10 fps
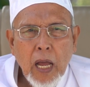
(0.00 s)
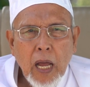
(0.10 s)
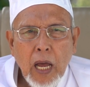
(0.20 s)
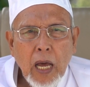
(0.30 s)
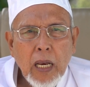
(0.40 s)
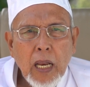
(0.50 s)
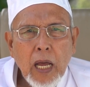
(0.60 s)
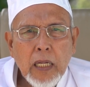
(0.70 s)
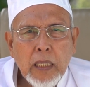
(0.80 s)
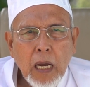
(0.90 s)
alla
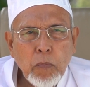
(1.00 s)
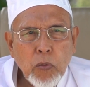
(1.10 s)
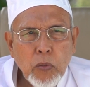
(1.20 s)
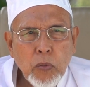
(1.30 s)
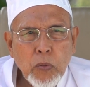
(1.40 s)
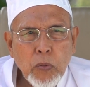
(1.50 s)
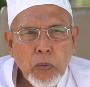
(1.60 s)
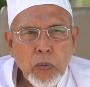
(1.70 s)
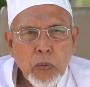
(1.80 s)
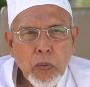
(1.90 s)
ta'budu
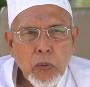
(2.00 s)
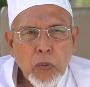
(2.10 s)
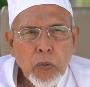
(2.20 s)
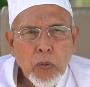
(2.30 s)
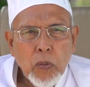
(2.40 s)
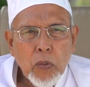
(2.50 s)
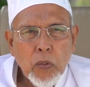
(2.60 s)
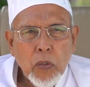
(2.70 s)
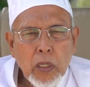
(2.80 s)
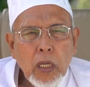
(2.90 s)

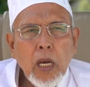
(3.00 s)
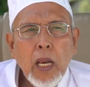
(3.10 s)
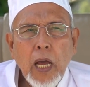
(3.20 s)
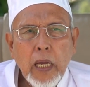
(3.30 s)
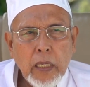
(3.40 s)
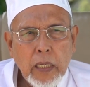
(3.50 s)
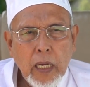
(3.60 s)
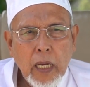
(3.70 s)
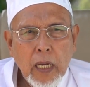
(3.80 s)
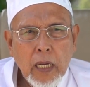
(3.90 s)
illa iya
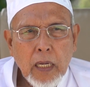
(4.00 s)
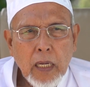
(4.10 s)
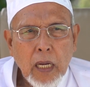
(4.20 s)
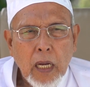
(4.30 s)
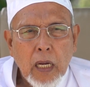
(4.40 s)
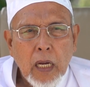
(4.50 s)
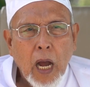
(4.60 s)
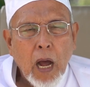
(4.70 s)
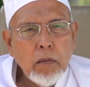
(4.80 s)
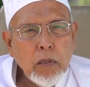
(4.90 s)

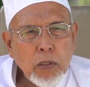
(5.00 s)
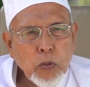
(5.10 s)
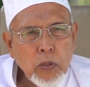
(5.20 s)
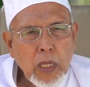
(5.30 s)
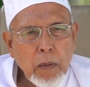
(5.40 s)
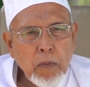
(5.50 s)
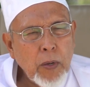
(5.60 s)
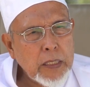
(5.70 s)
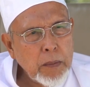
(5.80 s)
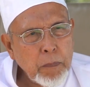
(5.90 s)
Allah sudah
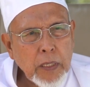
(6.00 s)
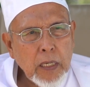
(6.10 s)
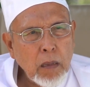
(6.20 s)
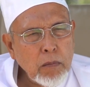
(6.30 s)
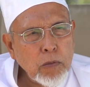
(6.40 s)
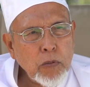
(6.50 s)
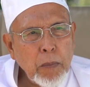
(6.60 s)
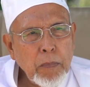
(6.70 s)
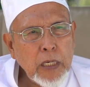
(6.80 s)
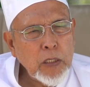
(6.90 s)
mewajibkan Allah sudah
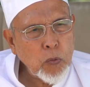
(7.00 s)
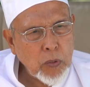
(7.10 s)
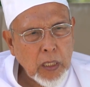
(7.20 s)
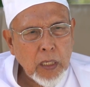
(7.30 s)
menentukan